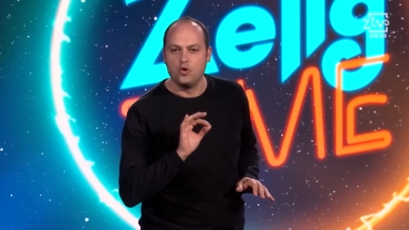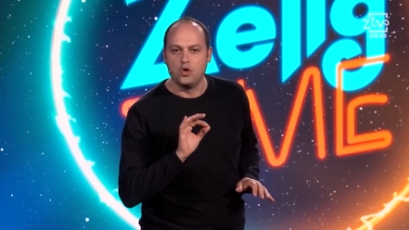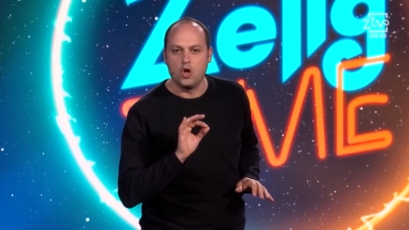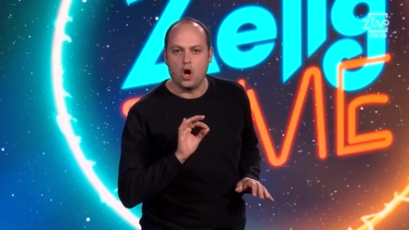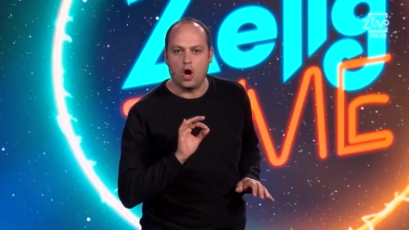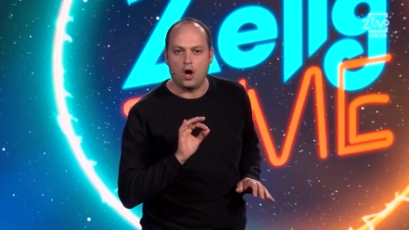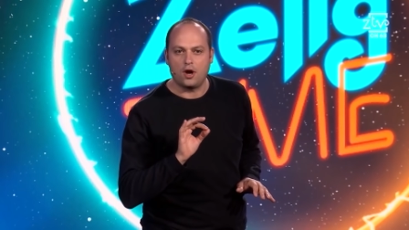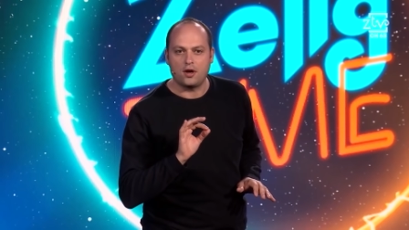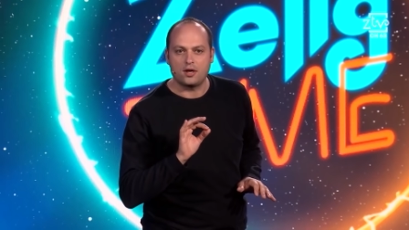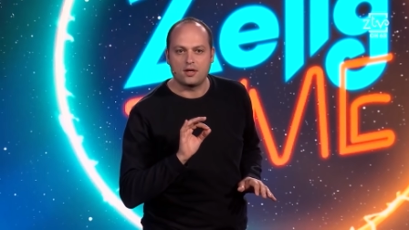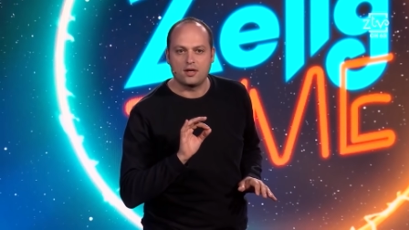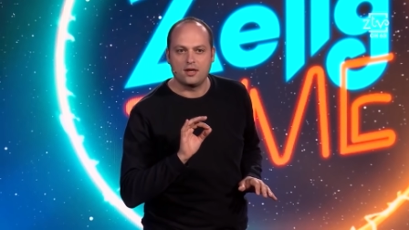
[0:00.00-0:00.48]

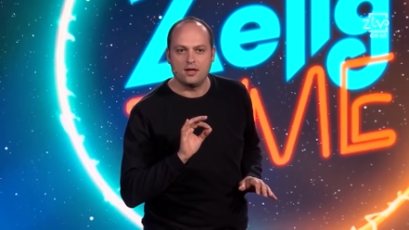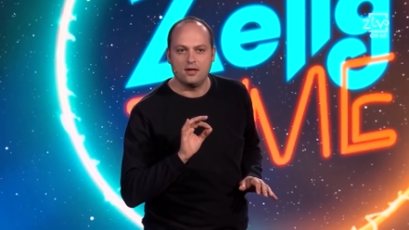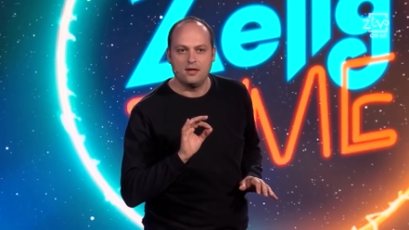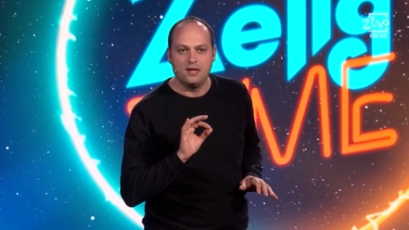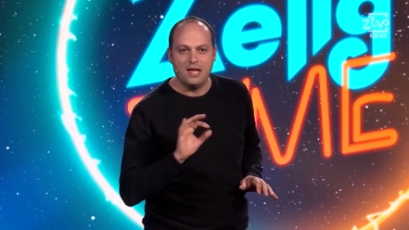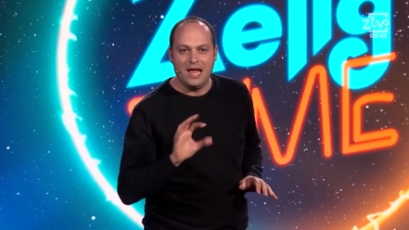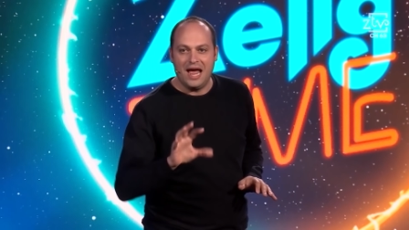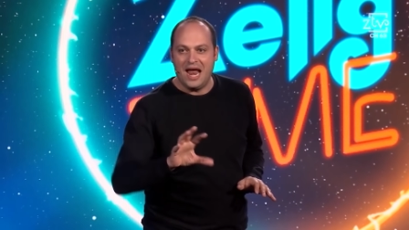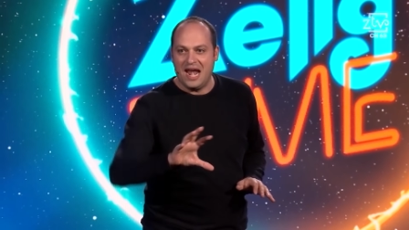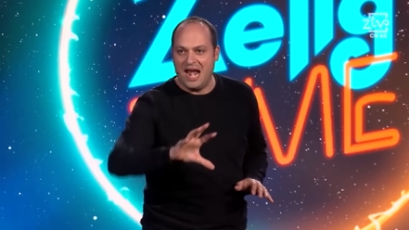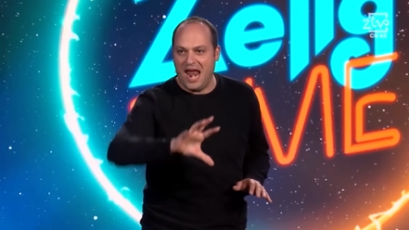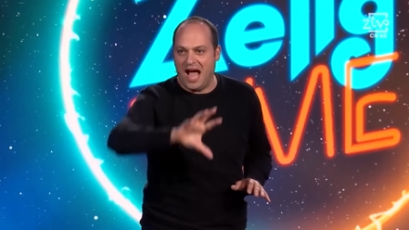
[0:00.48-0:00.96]
York,
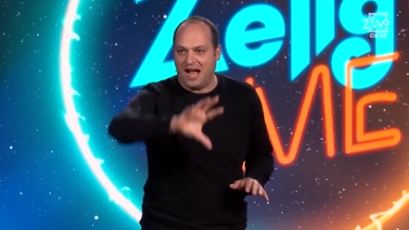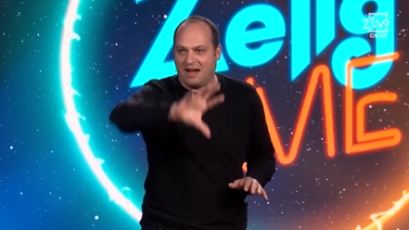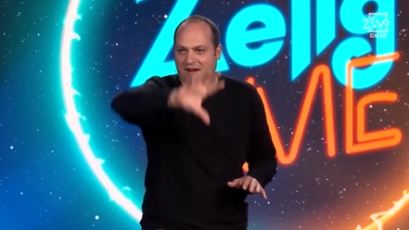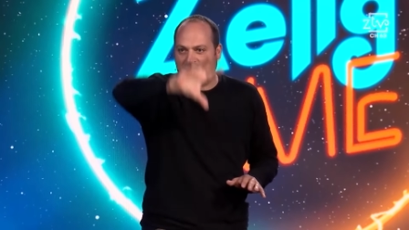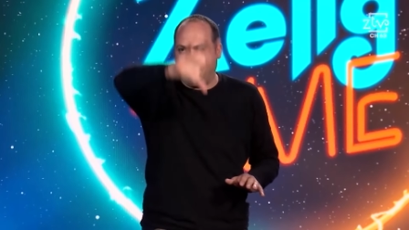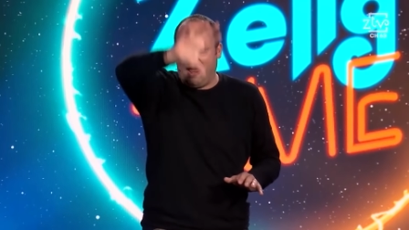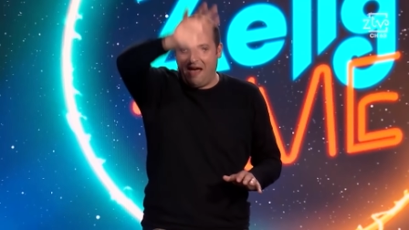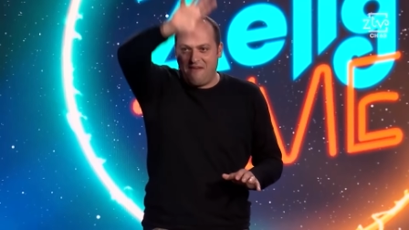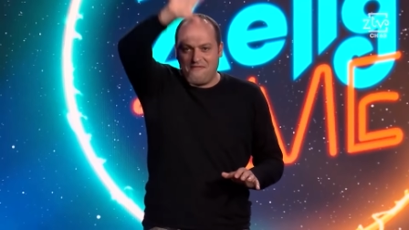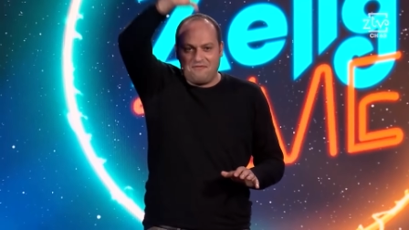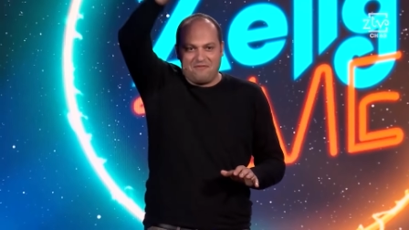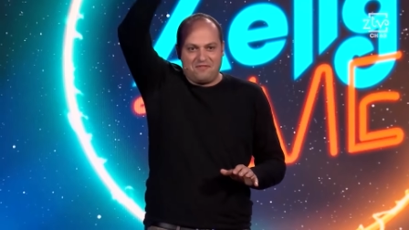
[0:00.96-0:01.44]
la
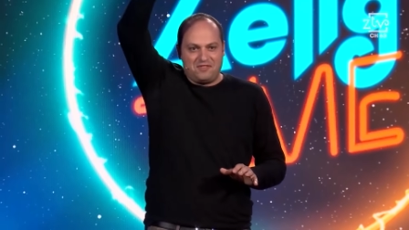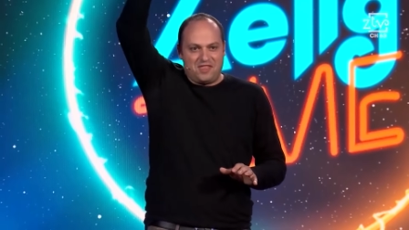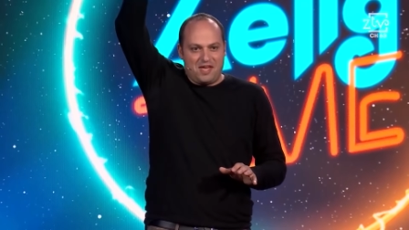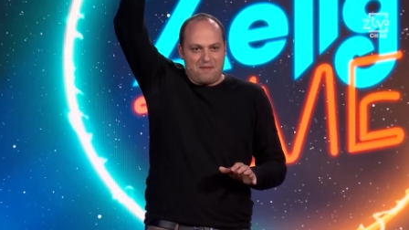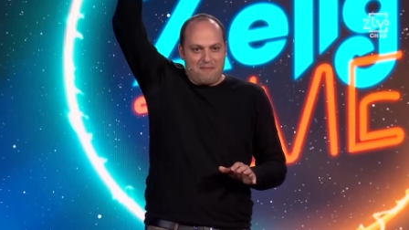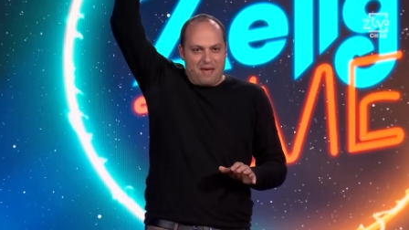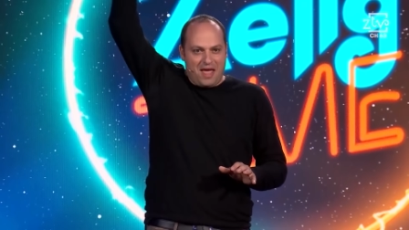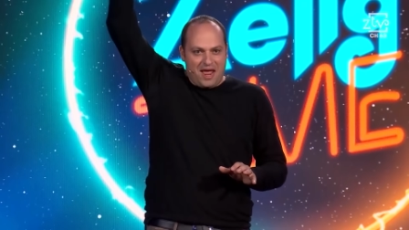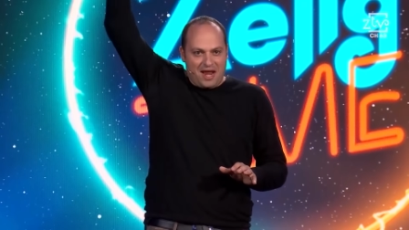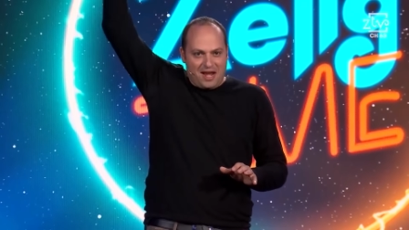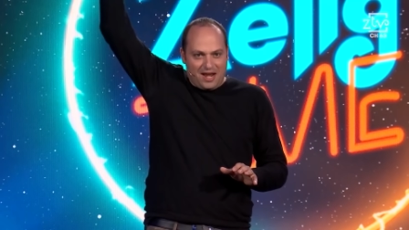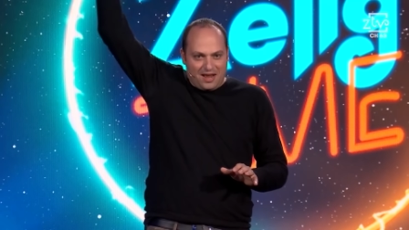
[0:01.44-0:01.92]
grande
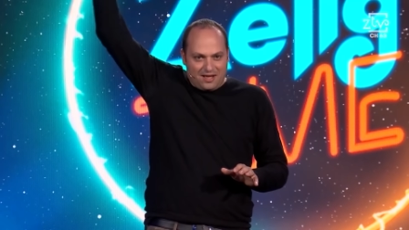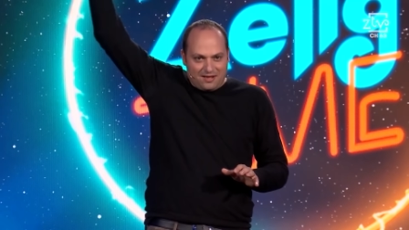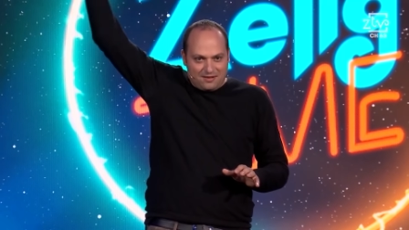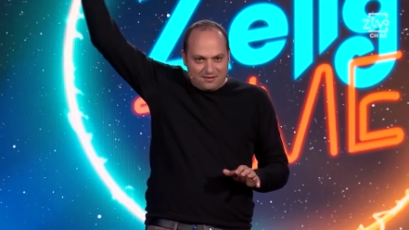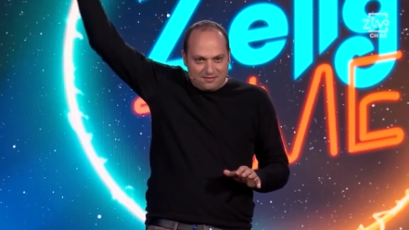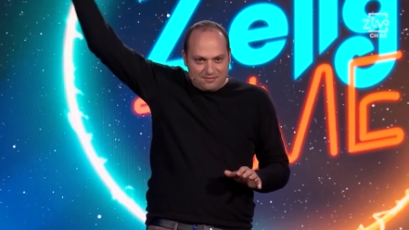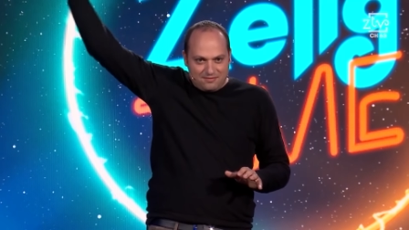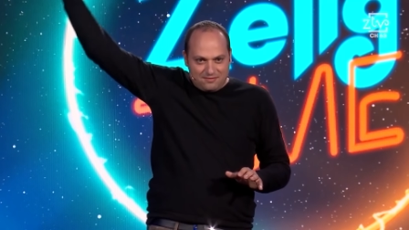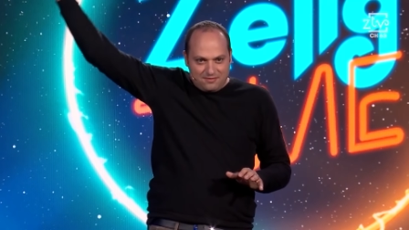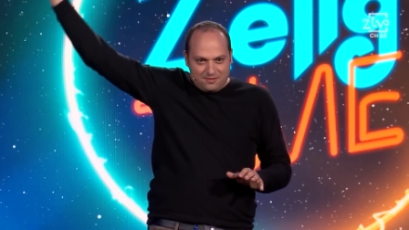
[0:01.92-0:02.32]
mela,